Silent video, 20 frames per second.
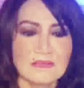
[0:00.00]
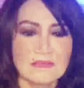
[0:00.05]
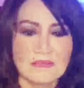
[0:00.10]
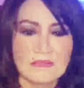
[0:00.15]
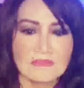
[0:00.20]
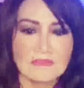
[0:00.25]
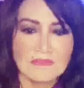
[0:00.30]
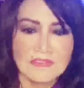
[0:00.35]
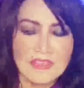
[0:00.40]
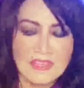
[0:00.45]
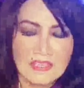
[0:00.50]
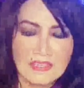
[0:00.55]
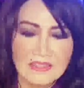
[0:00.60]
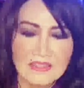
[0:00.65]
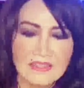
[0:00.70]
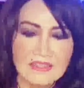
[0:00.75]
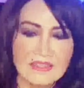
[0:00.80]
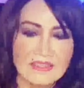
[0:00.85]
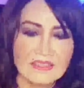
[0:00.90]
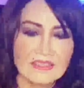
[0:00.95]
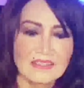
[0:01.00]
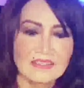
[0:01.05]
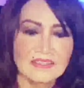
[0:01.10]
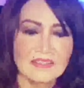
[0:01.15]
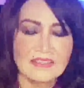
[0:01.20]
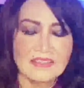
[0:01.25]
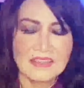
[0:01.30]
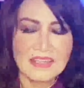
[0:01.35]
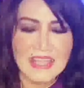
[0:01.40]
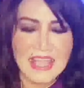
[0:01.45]
viết
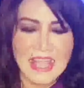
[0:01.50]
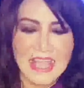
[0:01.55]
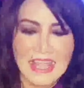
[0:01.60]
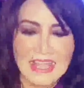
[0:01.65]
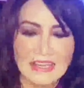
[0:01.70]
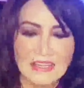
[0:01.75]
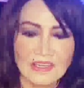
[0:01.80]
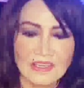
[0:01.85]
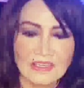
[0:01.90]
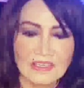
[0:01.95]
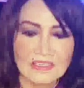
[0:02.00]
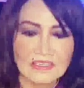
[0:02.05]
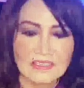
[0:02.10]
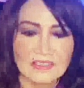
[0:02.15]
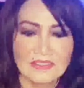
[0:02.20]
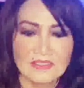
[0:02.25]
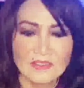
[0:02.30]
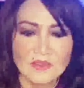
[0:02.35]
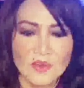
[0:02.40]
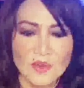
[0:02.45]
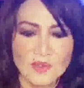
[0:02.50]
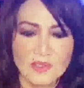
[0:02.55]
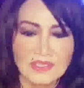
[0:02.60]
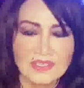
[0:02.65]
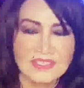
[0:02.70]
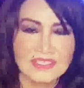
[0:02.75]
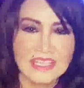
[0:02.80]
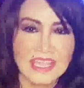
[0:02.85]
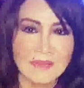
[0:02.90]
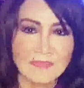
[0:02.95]
những cái hàng nốt
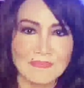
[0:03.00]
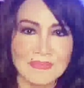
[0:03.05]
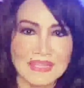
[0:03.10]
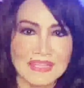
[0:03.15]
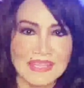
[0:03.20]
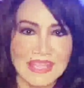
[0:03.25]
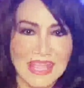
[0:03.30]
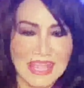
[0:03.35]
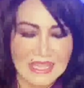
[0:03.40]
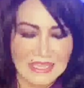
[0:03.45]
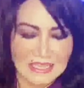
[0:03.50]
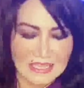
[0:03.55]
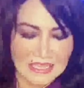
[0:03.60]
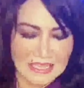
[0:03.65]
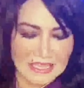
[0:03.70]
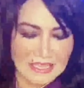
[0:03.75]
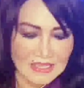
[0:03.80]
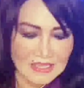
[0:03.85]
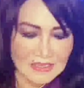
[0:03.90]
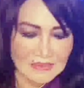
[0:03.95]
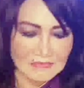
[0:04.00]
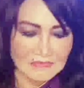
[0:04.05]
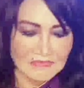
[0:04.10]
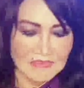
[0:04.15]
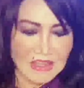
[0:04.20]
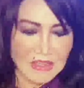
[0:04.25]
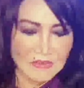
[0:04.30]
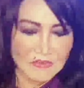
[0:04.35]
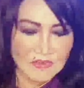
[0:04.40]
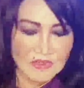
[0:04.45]
chép bản nhạc
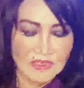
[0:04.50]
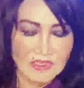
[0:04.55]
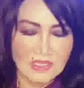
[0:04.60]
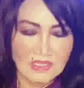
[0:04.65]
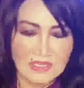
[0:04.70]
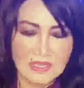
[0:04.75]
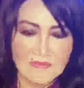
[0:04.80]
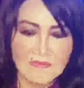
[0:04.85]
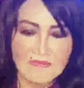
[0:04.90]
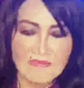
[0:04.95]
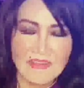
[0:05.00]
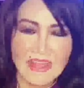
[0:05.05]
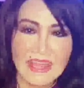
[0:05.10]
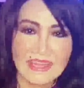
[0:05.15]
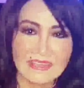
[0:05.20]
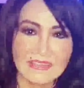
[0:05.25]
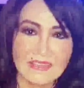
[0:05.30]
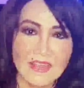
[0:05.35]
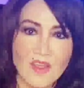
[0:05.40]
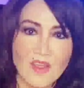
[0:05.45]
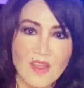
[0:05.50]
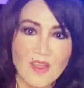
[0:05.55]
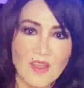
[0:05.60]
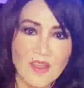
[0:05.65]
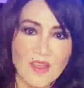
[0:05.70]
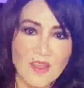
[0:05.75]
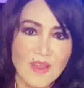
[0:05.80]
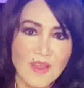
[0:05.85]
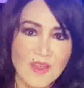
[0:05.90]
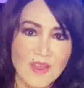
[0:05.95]
vào những cái tấm vải
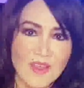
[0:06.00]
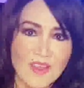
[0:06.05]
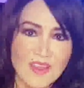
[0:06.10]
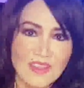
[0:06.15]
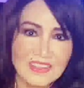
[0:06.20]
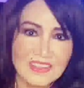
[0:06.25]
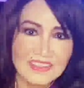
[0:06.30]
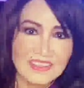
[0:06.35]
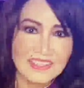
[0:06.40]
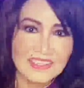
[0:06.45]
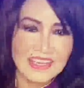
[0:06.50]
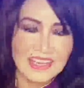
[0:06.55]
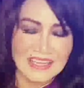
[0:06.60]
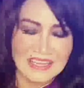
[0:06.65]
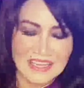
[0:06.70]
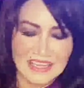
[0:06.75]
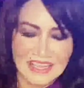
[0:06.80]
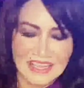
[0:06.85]
to như thế này này